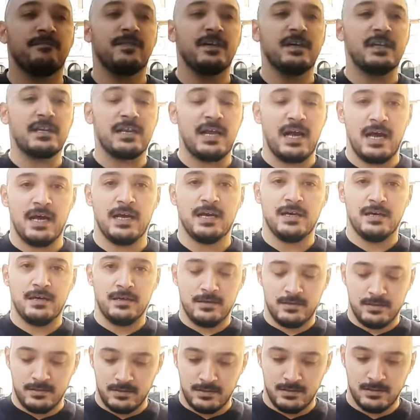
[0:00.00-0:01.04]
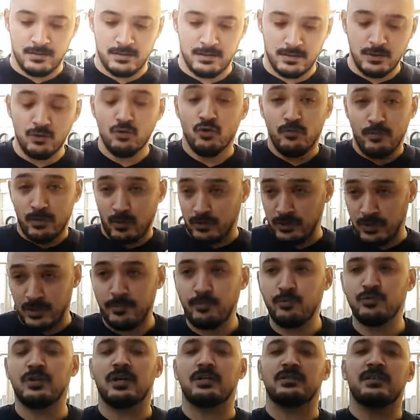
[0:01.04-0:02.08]
verrà, eh, il numero dei
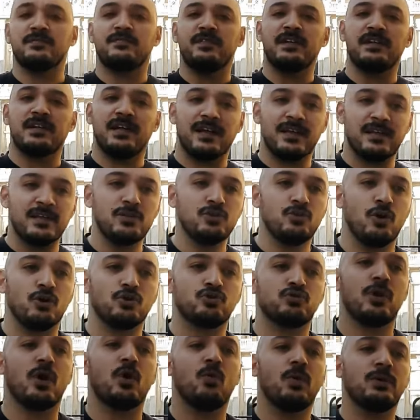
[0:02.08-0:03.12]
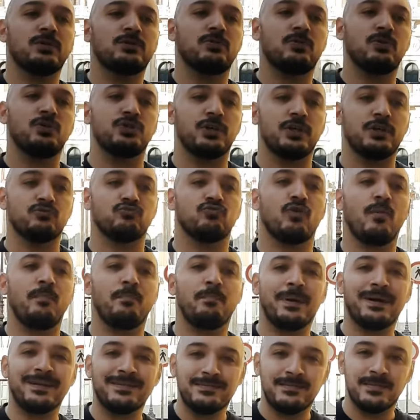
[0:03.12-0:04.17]
deputati verrà ridotto a 400 a
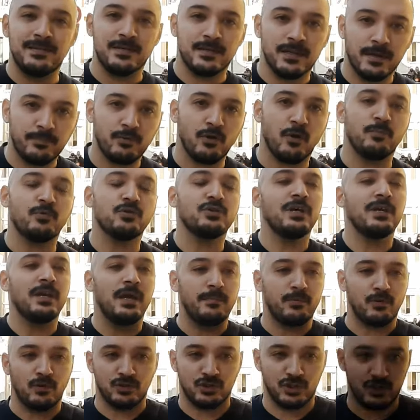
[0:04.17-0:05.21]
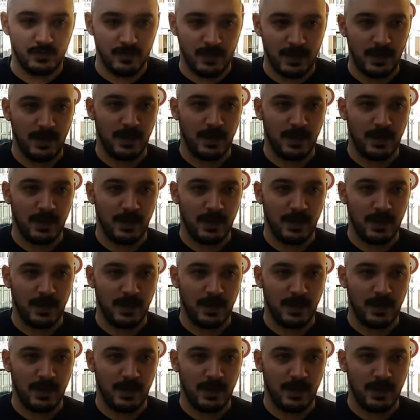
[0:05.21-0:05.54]
partire proprio dalla prossima